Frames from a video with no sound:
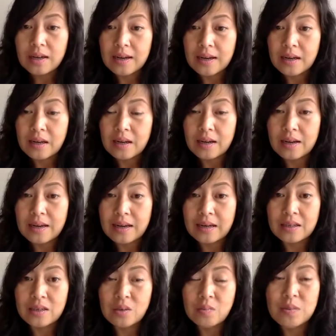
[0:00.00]
là
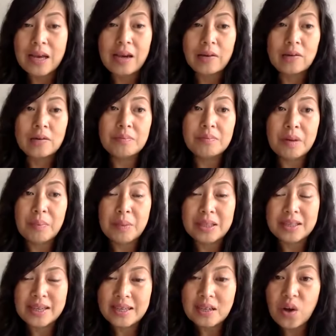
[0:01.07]
là lúc nào mà
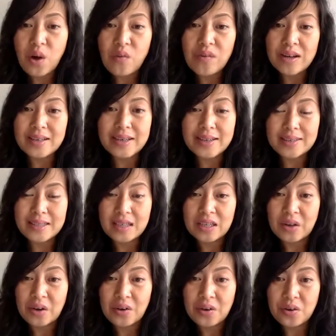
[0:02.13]
mình thấy có vấn đề gì
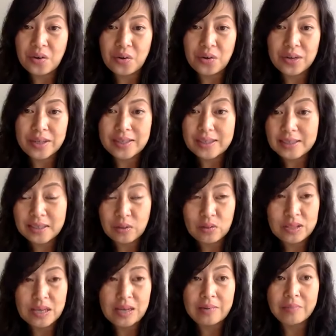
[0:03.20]
có có cái gì
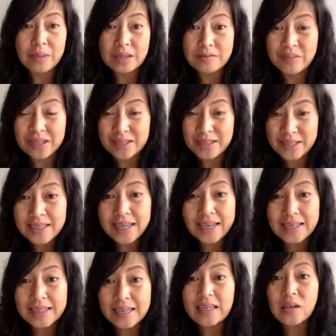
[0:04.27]
xấu xa mình phải nghĩ
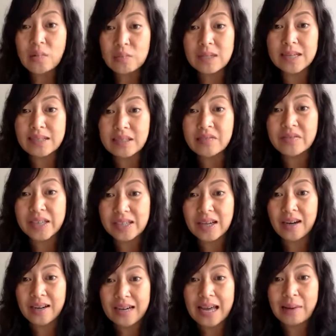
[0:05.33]
ngay ngay lúc này cái việc
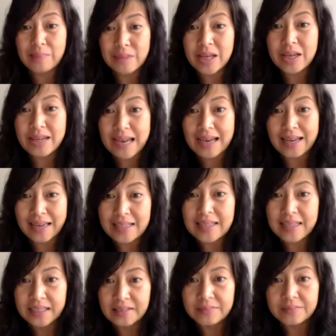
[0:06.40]
cần làm nhất là cái
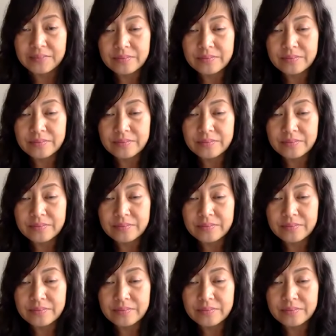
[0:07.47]
gì